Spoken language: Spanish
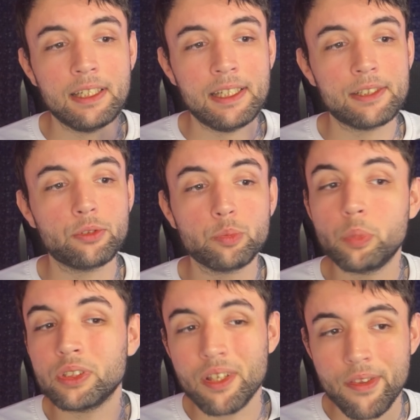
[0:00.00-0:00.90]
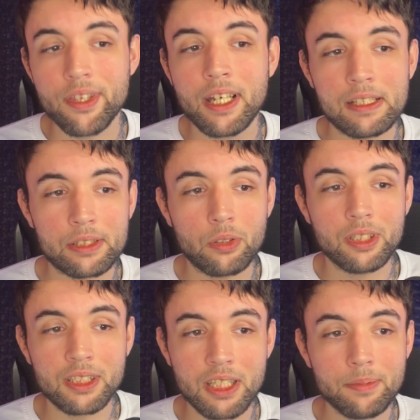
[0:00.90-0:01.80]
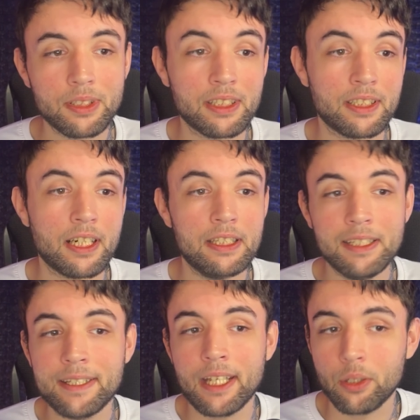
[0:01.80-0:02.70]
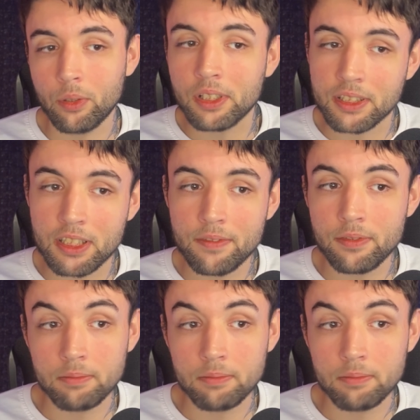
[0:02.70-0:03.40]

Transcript: estos potenciales collectives, que sería el data collective,